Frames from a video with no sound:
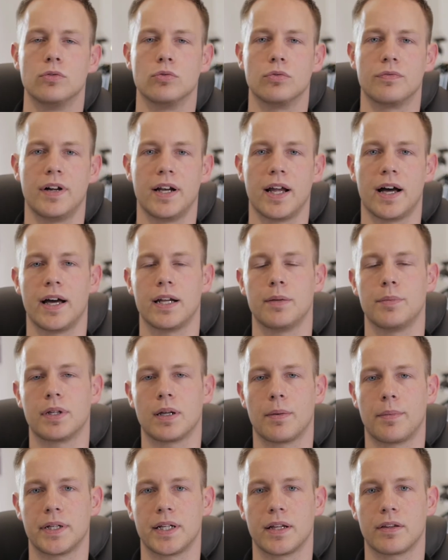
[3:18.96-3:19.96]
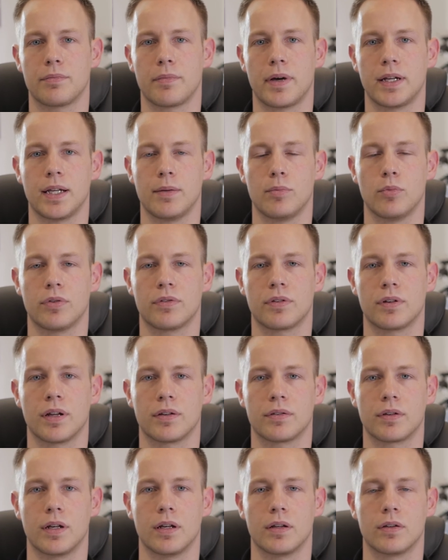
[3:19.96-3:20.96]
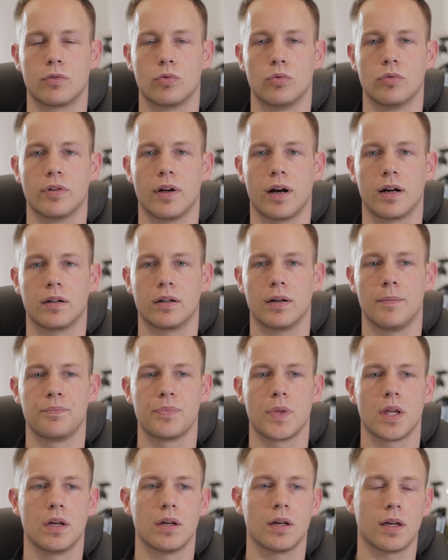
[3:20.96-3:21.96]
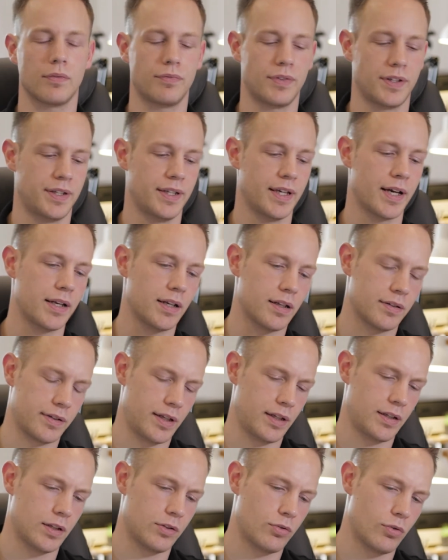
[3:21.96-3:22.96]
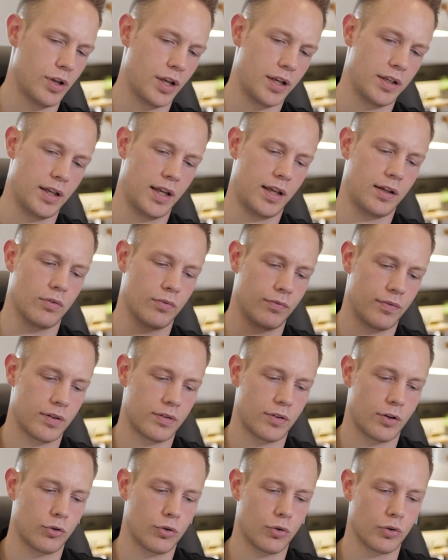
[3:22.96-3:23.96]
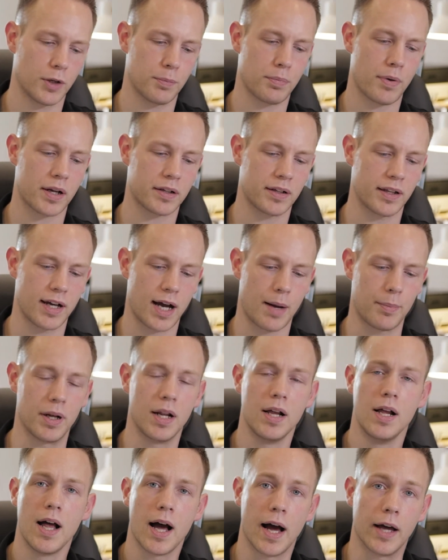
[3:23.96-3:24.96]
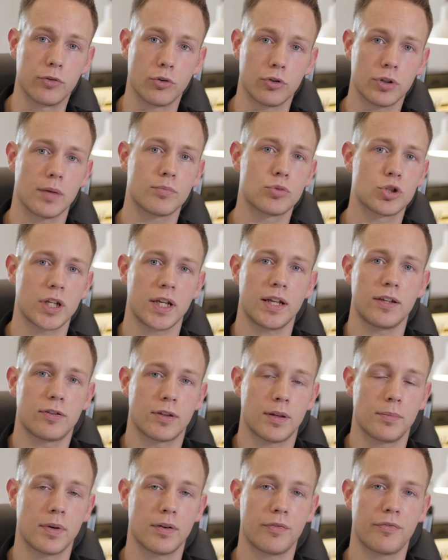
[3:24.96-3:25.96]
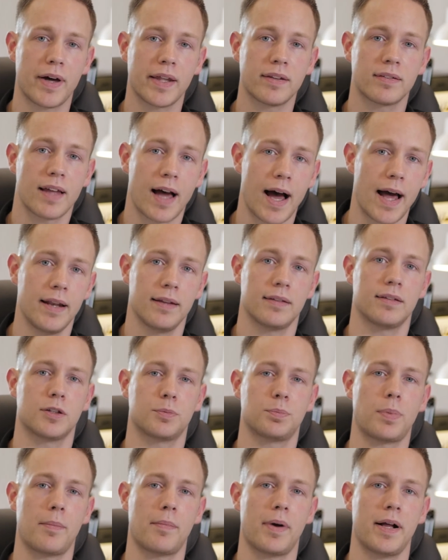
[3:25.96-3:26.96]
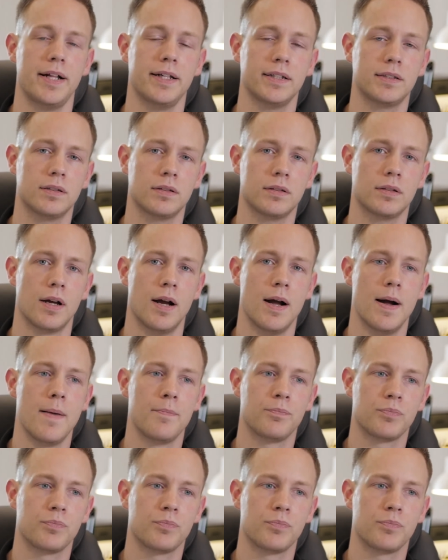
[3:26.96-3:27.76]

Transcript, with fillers: nur weil der eine Mitarbeiter jetzt meint, er müsste da seine Zusage revidieren. Das geht natürlich nicht und ist natürlich auch nicht praktikabel. Also unterm Strich zusammengefasst, alles ist beim Alten.